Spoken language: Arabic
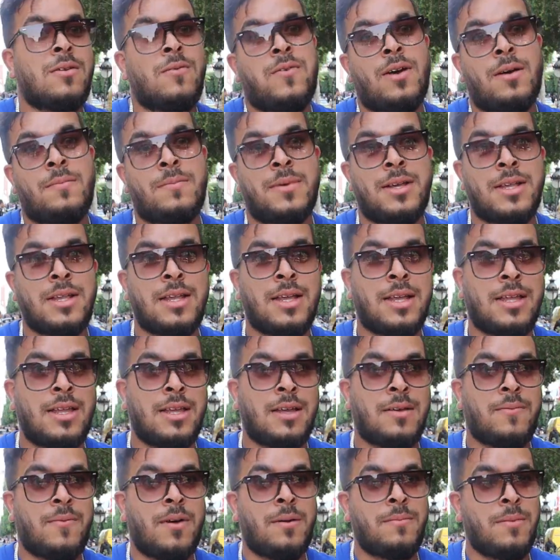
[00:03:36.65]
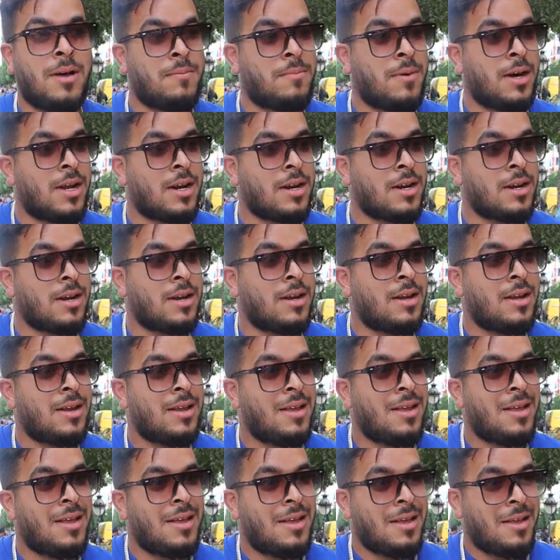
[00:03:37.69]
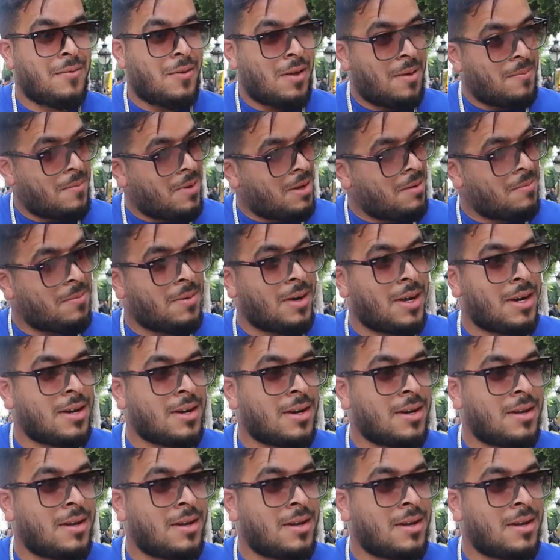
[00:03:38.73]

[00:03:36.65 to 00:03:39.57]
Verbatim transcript: وفما زاد فما بر فما البر